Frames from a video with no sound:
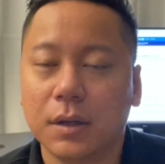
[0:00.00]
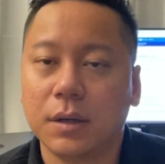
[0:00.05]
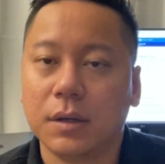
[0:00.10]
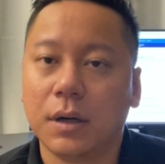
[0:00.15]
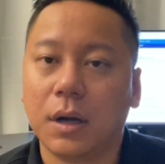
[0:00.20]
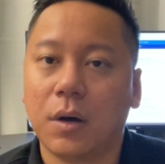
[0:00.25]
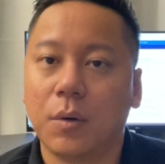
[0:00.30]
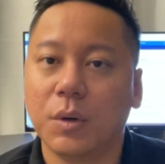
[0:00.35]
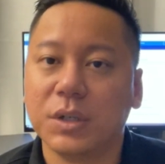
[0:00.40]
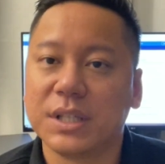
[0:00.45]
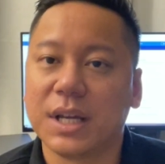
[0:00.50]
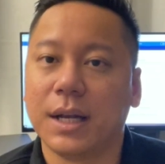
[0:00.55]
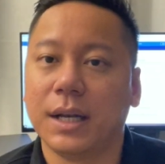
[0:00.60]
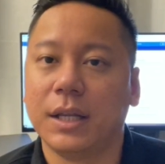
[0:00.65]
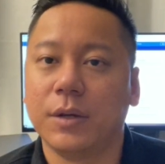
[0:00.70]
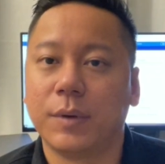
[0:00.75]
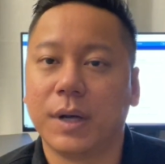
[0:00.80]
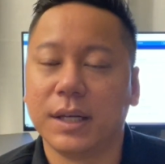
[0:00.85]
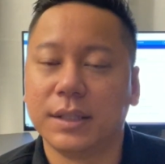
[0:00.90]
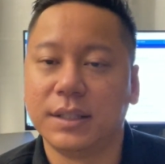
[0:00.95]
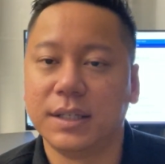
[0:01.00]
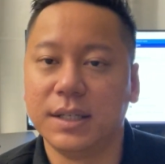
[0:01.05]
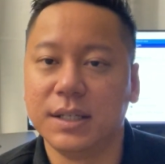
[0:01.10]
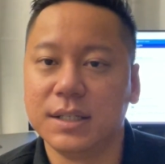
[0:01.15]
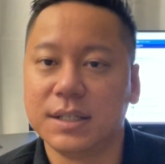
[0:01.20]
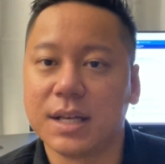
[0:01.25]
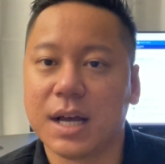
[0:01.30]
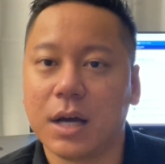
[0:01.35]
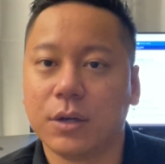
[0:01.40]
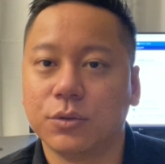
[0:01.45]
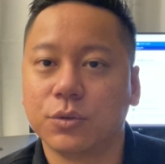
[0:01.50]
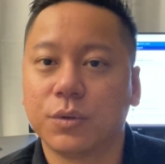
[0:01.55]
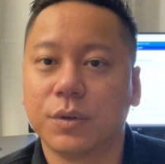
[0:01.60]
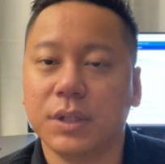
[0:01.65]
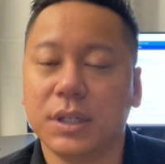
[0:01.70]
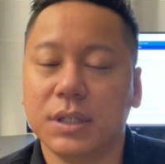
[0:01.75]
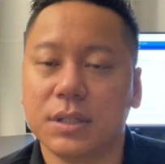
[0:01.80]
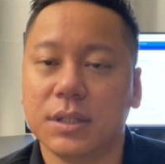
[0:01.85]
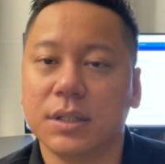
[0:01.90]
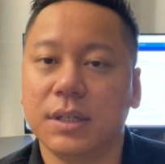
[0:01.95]
然后我想另外提一下，如果
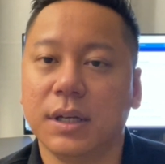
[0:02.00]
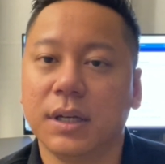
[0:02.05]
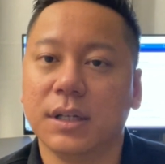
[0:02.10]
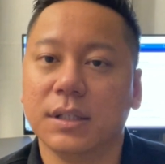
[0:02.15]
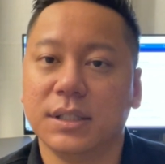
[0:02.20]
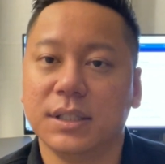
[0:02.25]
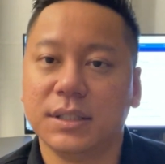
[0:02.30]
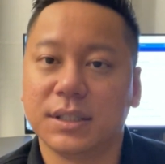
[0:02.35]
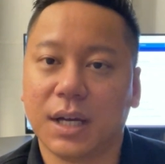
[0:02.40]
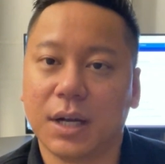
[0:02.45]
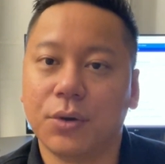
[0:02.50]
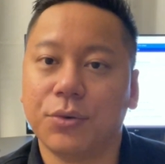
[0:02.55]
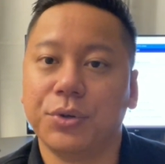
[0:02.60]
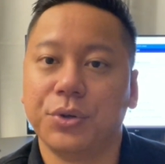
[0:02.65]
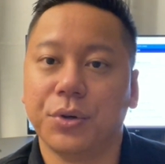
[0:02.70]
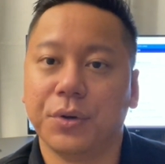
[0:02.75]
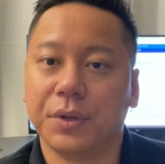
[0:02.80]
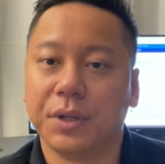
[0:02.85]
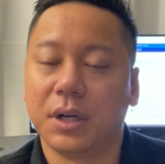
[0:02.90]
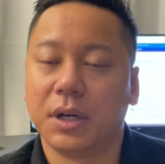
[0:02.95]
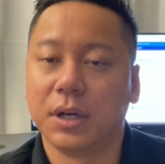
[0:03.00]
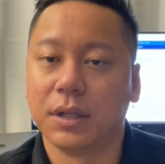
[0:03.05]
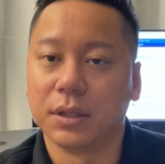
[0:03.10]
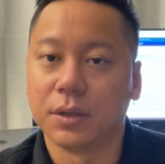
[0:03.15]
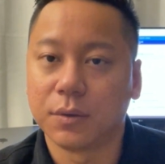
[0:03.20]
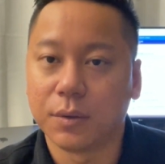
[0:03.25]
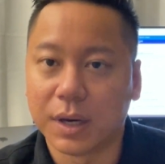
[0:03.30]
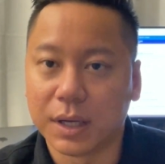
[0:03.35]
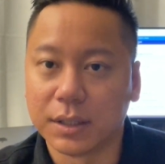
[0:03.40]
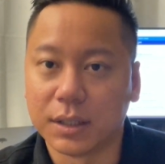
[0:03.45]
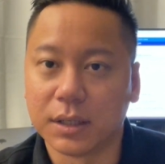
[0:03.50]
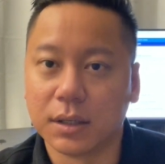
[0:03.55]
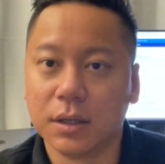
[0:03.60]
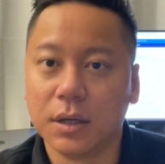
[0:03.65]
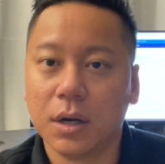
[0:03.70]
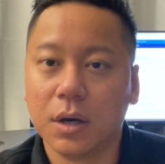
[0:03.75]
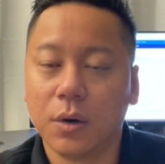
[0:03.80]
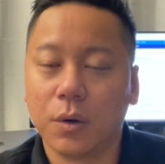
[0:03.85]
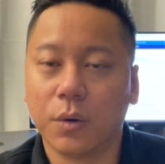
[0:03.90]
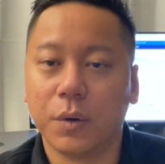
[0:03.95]
你是一个经常旅游的人的话呢？
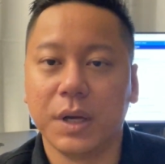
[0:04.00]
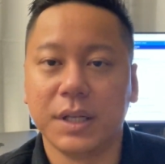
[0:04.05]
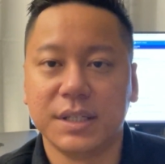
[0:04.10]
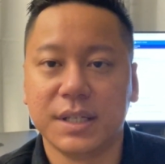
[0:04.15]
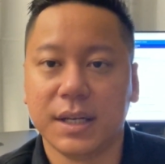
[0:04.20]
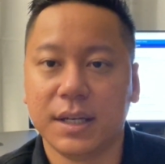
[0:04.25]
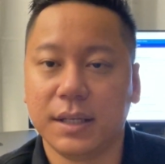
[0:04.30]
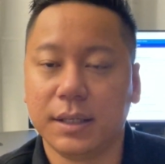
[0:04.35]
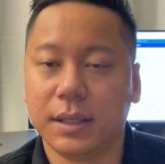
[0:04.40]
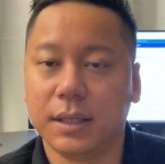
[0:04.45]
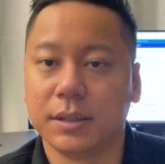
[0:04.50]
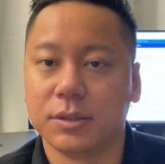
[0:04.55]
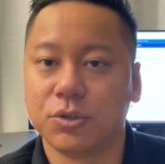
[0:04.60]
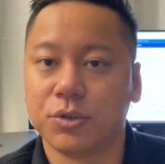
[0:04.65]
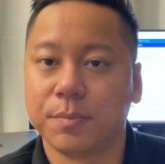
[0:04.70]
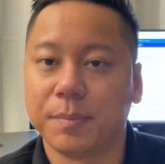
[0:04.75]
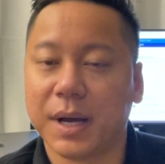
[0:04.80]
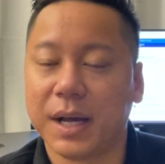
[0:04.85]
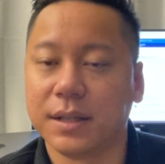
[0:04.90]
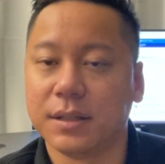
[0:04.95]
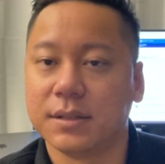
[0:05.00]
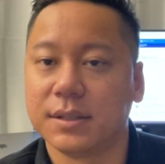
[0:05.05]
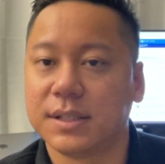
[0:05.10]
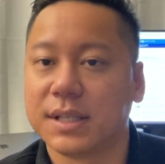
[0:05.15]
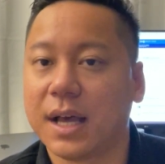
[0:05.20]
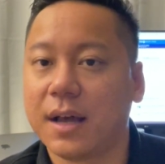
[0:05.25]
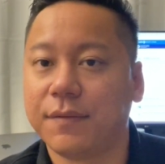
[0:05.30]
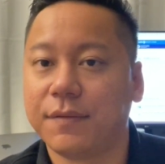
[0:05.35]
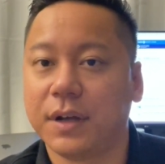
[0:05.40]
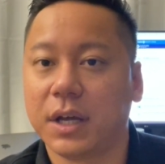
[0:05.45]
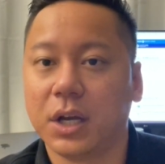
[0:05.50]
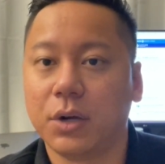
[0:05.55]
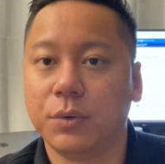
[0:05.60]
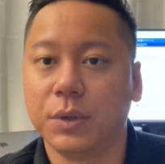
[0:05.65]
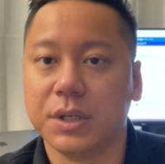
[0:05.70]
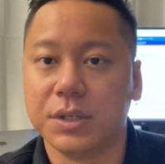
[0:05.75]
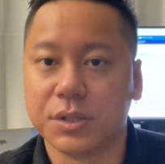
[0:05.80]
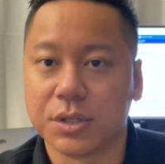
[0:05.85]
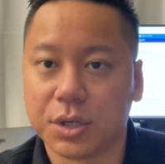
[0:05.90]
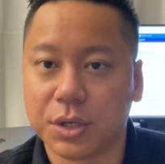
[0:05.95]
我会建议你去办 Sapphire
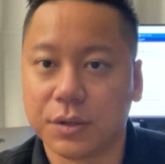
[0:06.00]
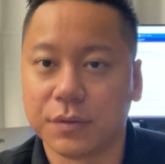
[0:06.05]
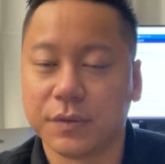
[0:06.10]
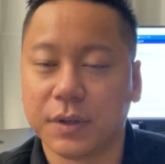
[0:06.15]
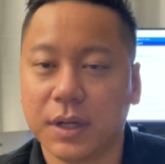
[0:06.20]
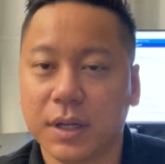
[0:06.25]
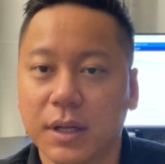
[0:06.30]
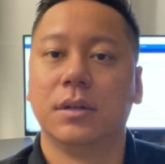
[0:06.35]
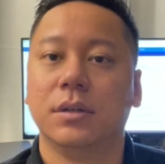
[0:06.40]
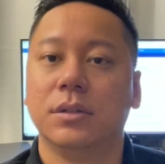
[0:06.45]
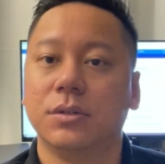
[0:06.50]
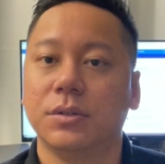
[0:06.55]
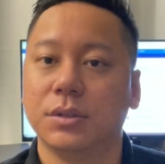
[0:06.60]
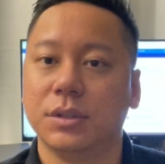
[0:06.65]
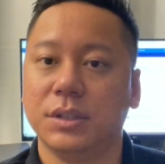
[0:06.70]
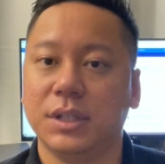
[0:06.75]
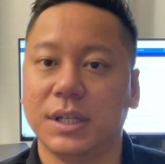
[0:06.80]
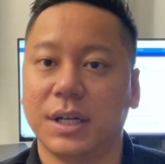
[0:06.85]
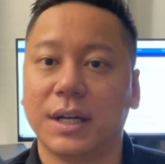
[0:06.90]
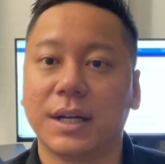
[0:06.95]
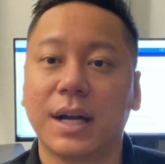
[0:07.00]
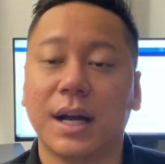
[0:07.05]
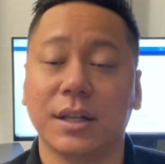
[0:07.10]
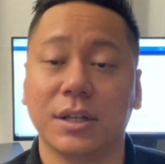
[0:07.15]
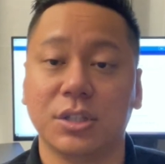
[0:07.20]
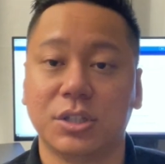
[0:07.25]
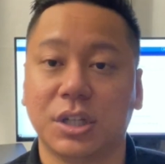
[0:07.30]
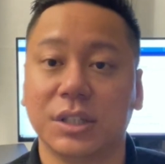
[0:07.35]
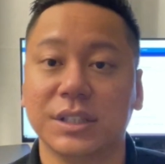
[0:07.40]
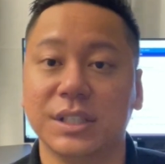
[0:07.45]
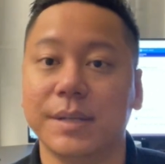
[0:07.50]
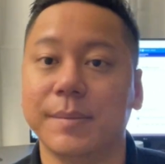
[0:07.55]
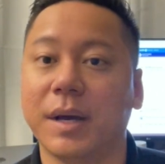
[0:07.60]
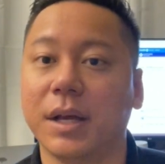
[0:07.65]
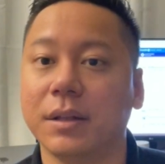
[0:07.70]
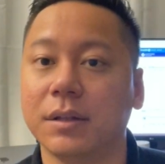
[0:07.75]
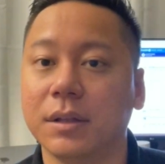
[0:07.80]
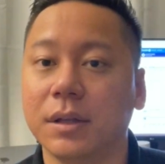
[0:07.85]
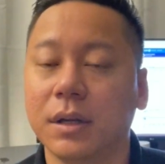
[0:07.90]
Reserve，就是这张卡的升级版。